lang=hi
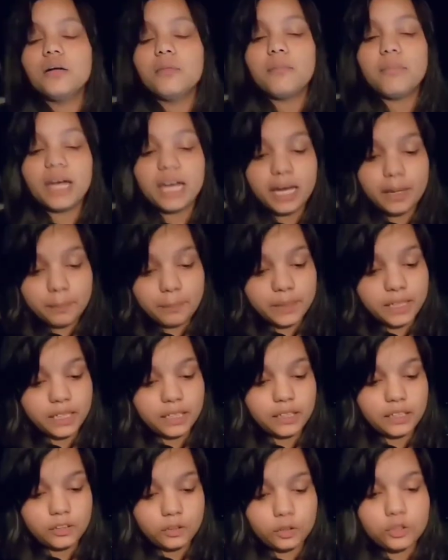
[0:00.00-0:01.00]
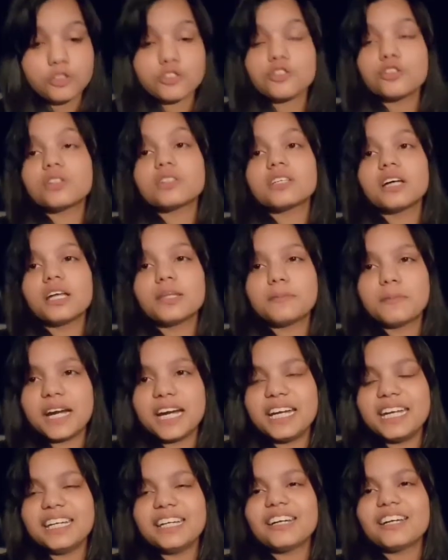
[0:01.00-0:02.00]
मैं अपने दोस्तों के साथ
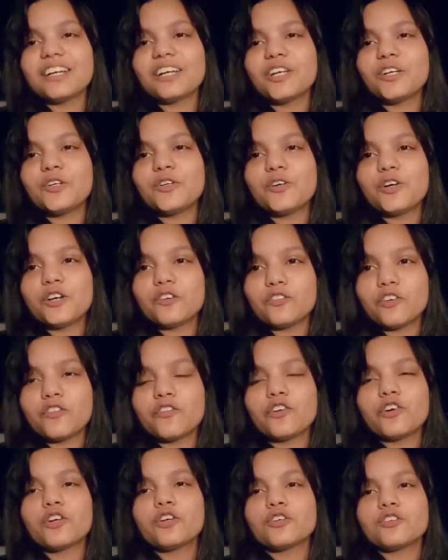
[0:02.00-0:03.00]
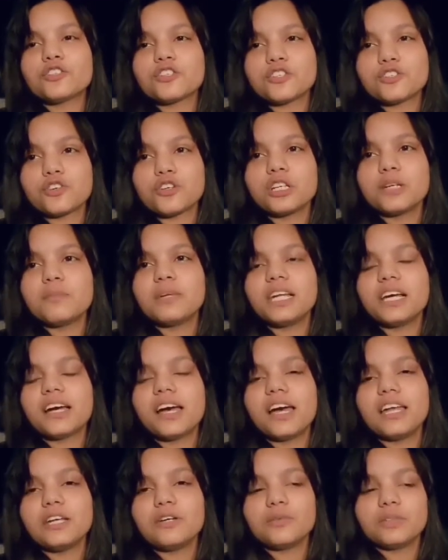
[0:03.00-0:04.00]
पार्टी कर रही हूँ और वो फोटोज स्टोरी में
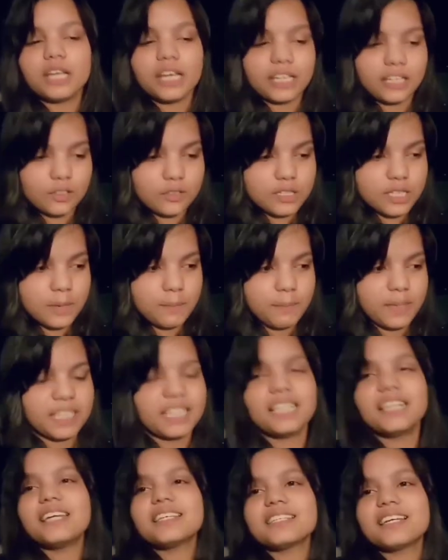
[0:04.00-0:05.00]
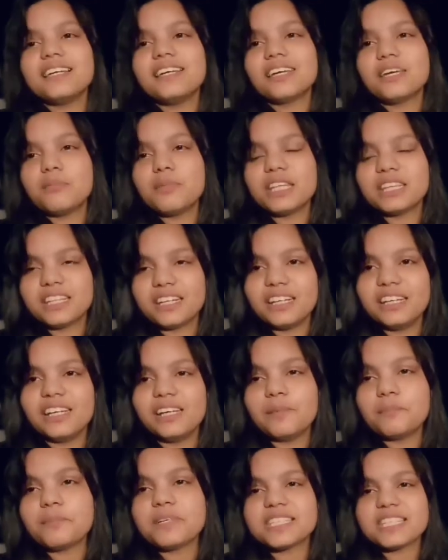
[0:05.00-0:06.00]
लगा रही हूँ ताकि उसे पता ना चले कि मैं थ्री
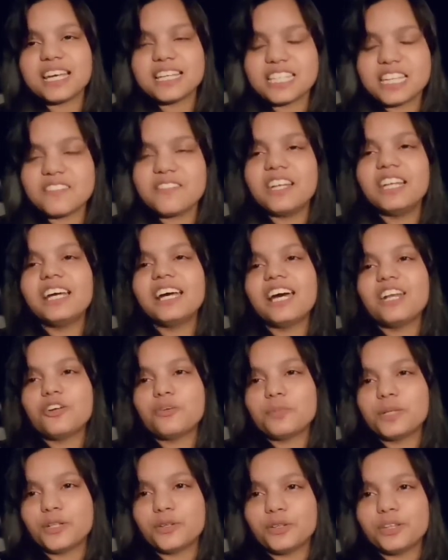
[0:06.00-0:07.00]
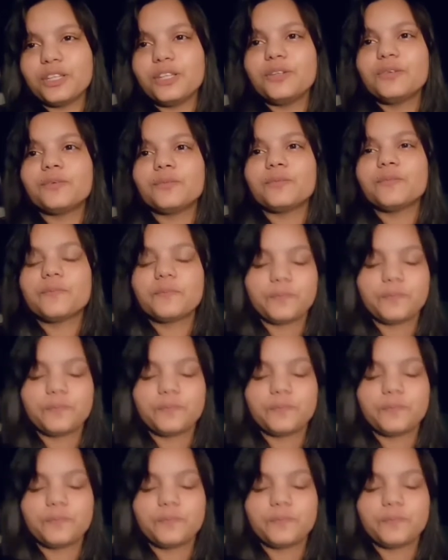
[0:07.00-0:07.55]
एम पे साजन वाले गानों पे रोती हूँ